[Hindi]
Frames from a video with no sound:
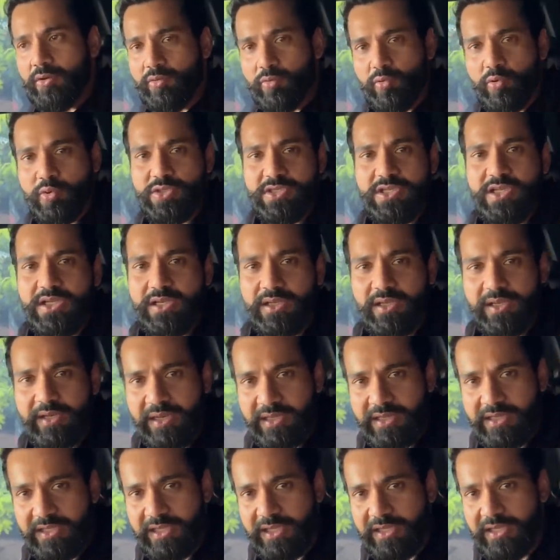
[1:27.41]
खुशी
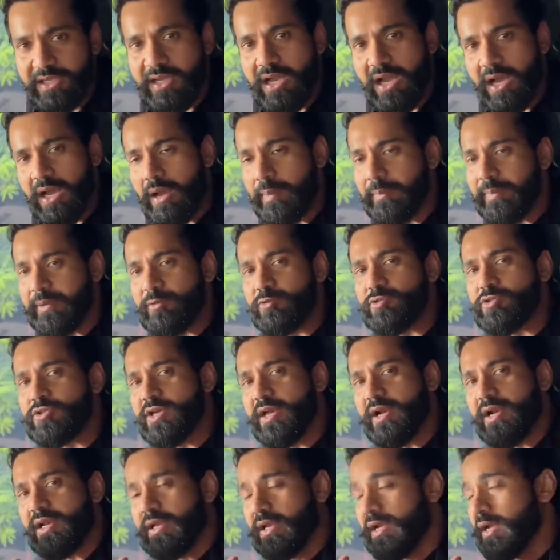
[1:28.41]
रहती है कि हाँ हमने कुछ
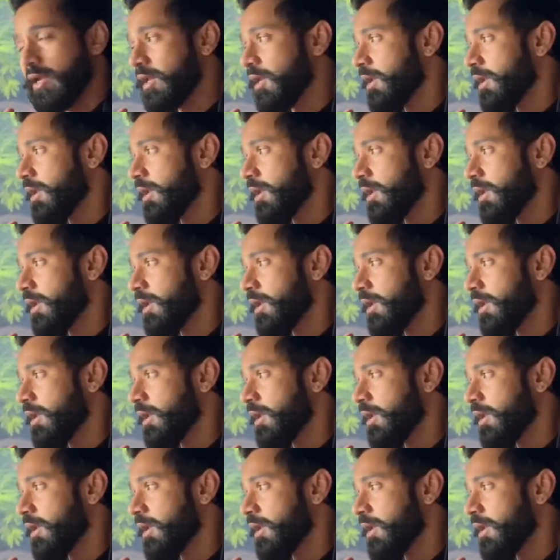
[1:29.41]
कर लिया